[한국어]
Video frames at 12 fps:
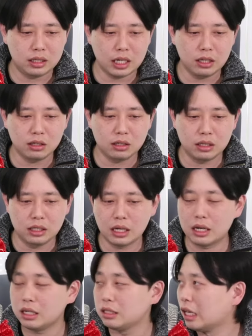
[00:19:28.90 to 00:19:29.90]
채널을
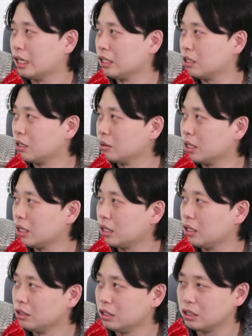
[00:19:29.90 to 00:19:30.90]
이탈하진 않을 거라고
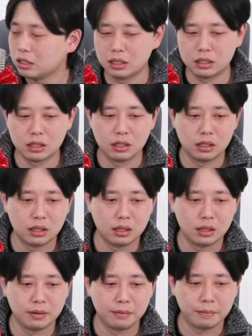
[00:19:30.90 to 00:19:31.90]
생각하거든요. 그래서 지금
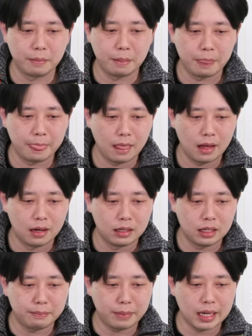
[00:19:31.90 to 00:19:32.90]
채널이라고
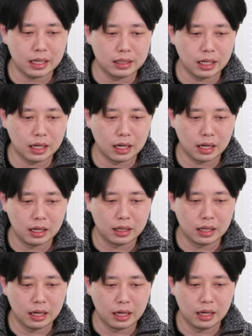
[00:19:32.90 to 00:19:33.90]
하시면은 이화면에서
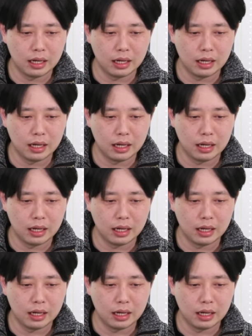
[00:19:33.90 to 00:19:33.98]
네.